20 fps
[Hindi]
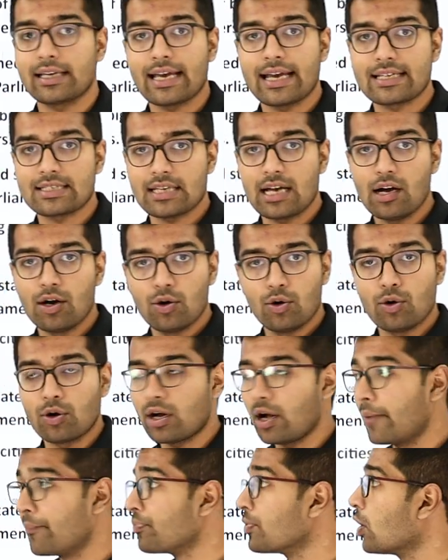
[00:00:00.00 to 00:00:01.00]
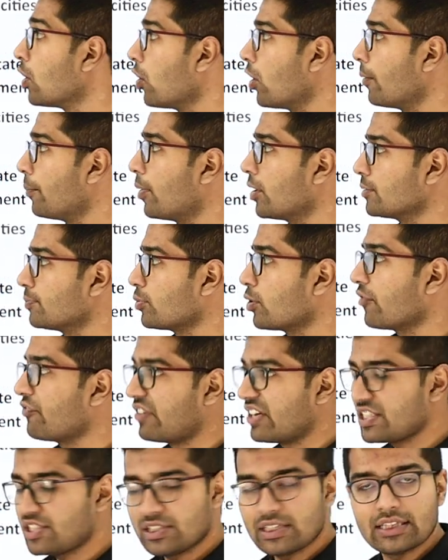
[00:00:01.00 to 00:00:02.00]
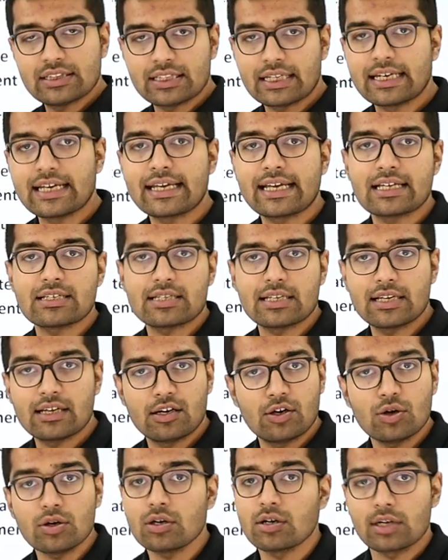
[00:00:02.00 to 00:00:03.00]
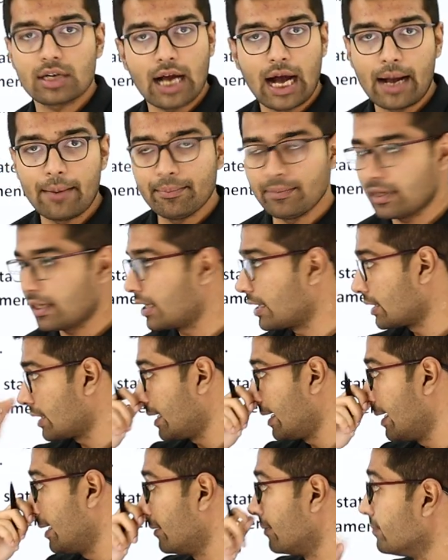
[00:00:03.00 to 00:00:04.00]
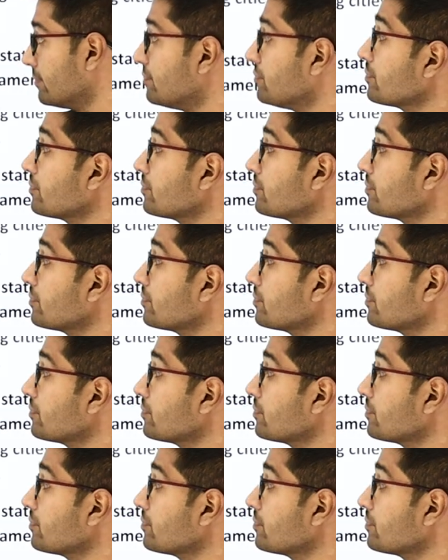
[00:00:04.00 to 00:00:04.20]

कैसा होगा और बहुत प्रोफेशनल तरीके से ये लोग काम करते हैं